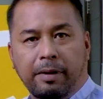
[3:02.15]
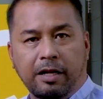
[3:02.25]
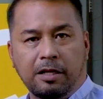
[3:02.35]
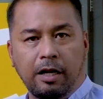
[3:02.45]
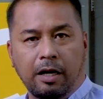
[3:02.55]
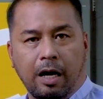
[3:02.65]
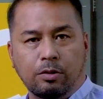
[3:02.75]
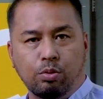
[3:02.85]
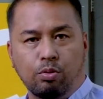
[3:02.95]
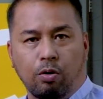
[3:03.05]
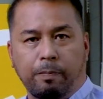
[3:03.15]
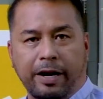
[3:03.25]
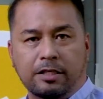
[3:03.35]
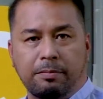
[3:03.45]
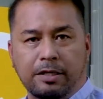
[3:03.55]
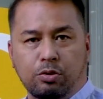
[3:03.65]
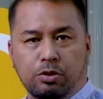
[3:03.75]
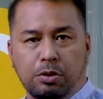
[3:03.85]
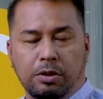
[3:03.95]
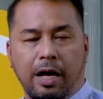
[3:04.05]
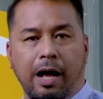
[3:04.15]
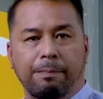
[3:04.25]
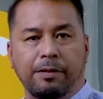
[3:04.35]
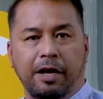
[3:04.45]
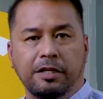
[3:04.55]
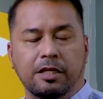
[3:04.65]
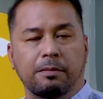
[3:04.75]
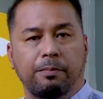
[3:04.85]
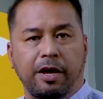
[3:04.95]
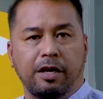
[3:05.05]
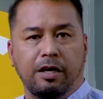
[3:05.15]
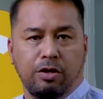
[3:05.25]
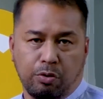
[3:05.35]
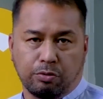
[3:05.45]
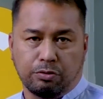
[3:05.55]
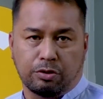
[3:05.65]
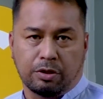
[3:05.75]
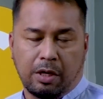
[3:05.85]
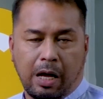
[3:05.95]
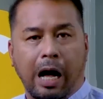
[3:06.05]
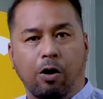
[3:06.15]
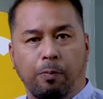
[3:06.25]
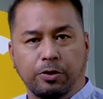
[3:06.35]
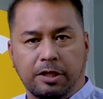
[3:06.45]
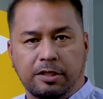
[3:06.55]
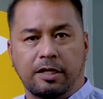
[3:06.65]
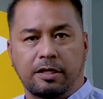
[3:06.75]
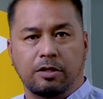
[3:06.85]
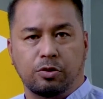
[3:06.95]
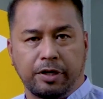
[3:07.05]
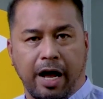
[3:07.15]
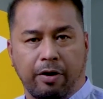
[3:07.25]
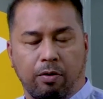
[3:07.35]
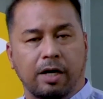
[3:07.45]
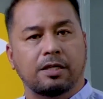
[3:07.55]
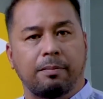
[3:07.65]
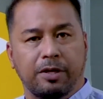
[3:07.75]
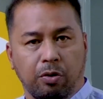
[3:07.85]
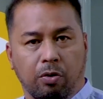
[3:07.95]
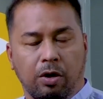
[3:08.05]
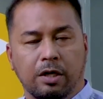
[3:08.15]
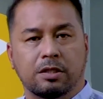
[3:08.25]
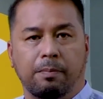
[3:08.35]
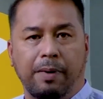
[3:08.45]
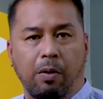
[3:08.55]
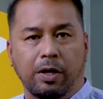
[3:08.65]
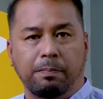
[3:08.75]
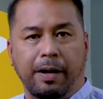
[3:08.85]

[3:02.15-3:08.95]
Manatiling nakatutok para sa mga susunod na updates at breaking news. Ako po si Cesar Soriano, kasama nyo sa bawat